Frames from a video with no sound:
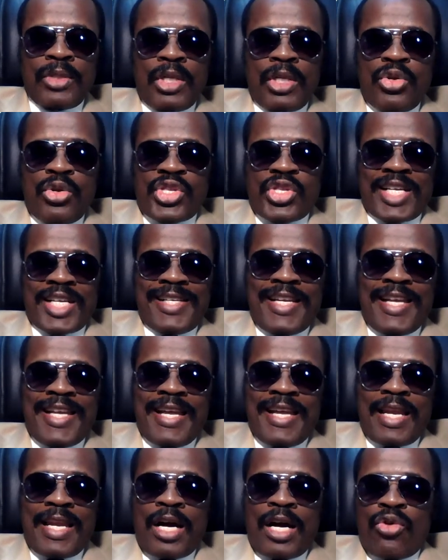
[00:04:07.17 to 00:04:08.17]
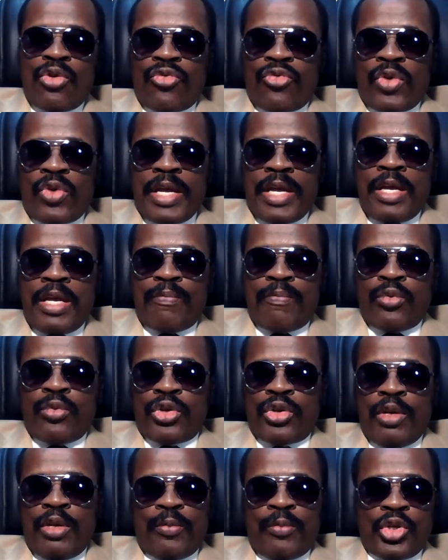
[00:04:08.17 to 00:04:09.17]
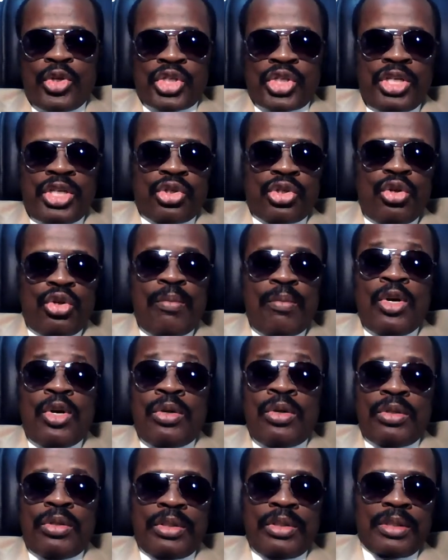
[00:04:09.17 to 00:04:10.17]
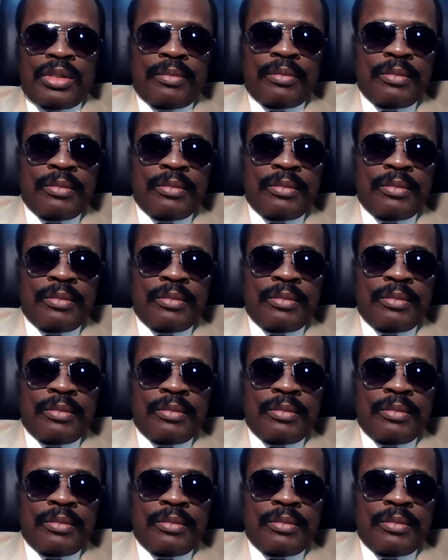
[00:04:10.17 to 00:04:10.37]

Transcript: L'Éternel a envoyé pour qu'il puisse changer le monde.